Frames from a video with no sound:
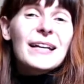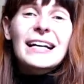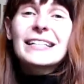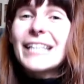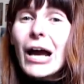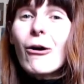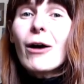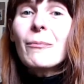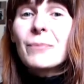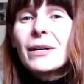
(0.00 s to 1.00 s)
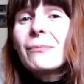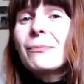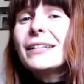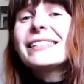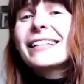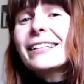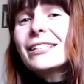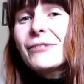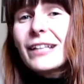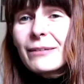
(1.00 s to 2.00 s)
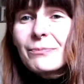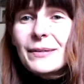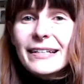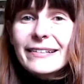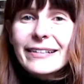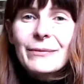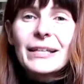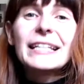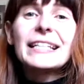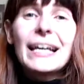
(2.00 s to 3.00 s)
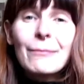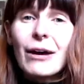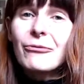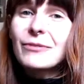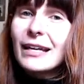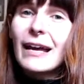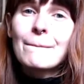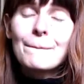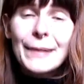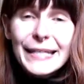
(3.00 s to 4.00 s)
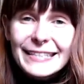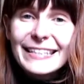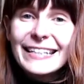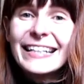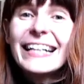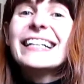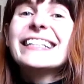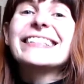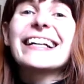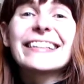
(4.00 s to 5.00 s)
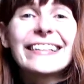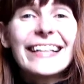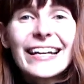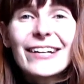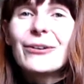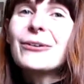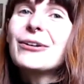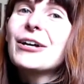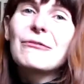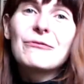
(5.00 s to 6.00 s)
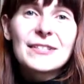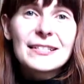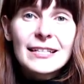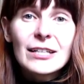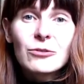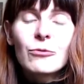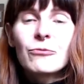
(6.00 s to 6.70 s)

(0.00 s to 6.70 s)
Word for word: chciałaby być kiedyś wydanym pisarzem i nie ma w tej ambicji żadnego wstydu.